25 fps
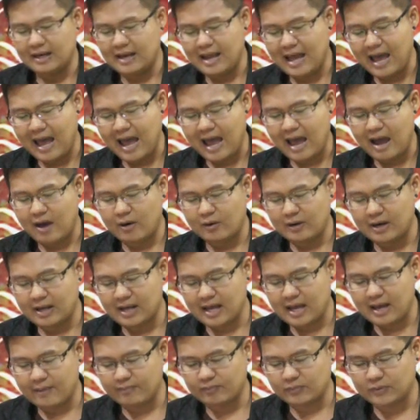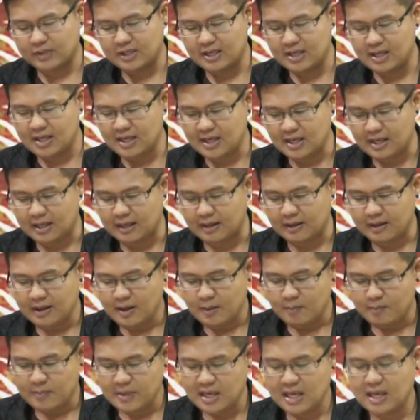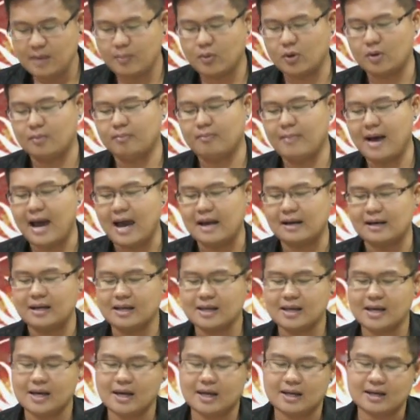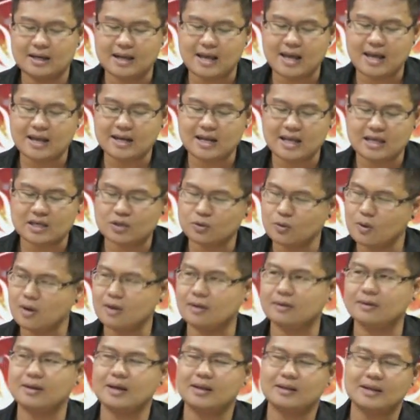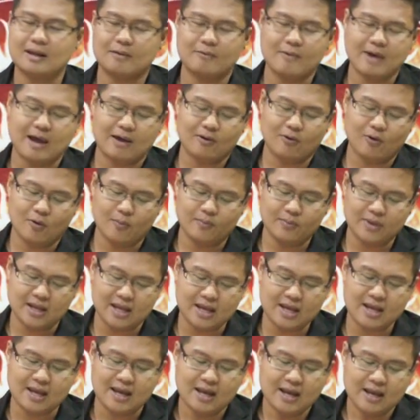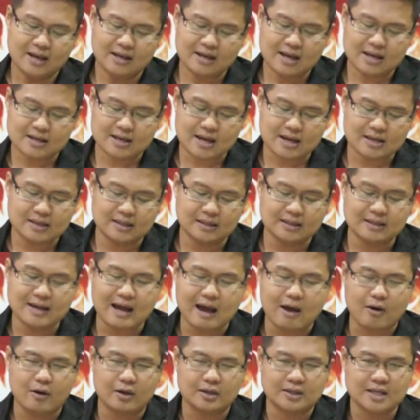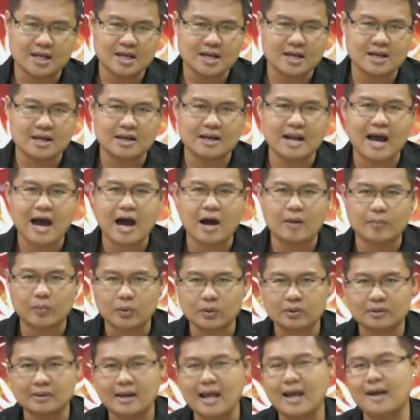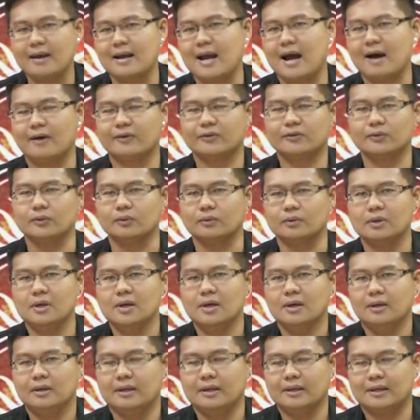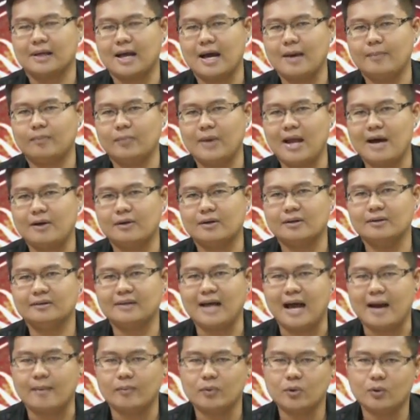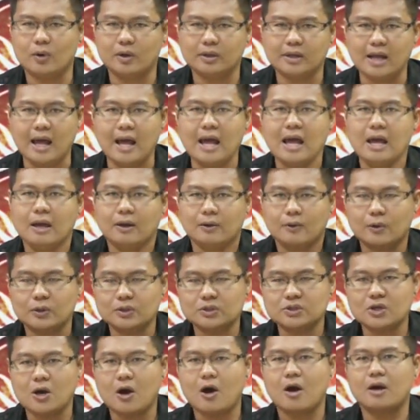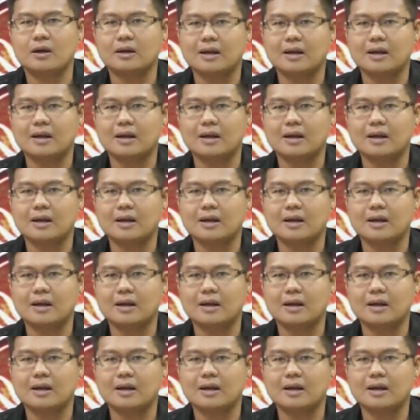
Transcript: ดาวนะครับที่มีบทบาทเหลือเกินนะในช่วงเดือนธันวาคมนี้ นั่นก็คือดาวอาทิตย์ดาวพุธและดาวศุกร์นะครับดาวทั้ง3ดวงเนี่ยคจร